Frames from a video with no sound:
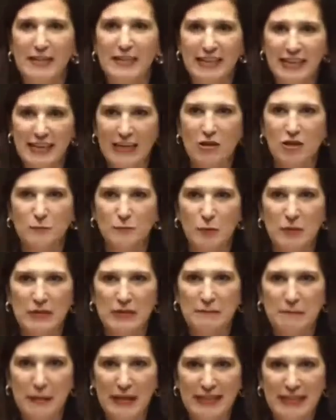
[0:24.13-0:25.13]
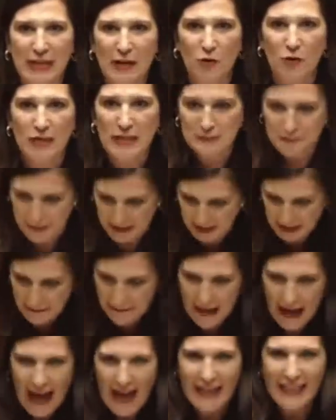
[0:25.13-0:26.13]
a tener los pantalones para
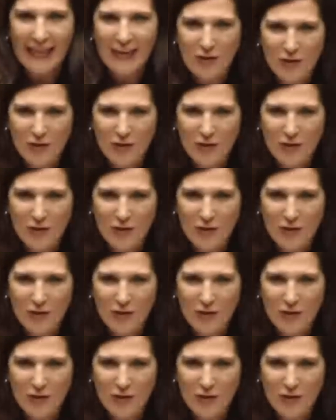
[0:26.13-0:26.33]
hablar de